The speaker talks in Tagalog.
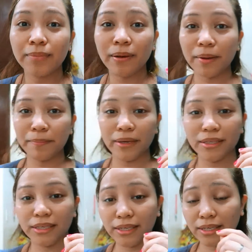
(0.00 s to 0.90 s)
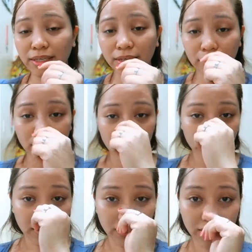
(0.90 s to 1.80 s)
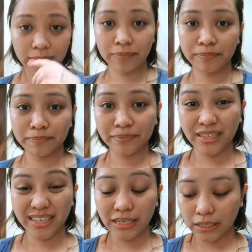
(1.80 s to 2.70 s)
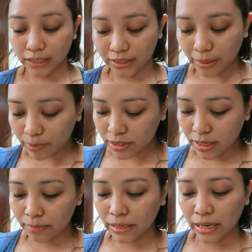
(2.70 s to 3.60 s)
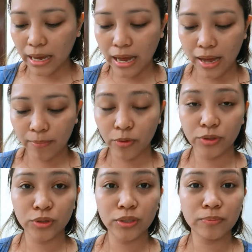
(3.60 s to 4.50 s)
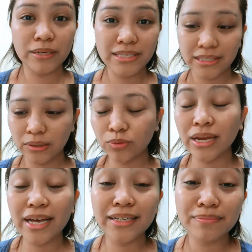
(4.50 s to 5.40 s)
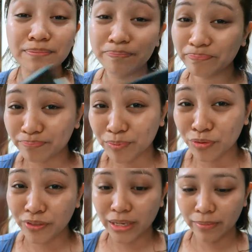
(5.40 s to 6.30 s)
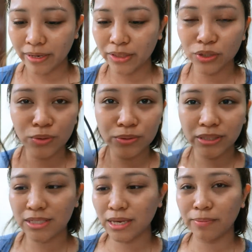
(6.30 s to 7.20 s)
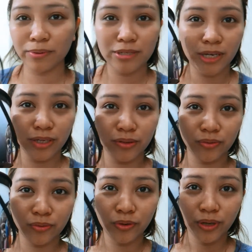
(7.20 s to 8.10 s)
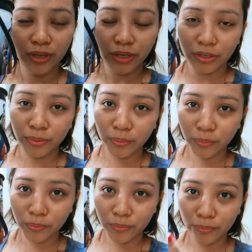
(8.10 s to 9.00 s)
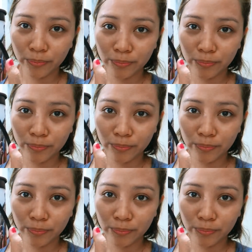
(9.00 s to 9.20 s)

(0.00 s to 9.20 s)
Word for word: naglaba kami ni um, ni Ricky. Tapos nga pala kahapon, nung, nagmas, nung nag movie kami, ito yung sinasabi ko sa inyo, oh. yung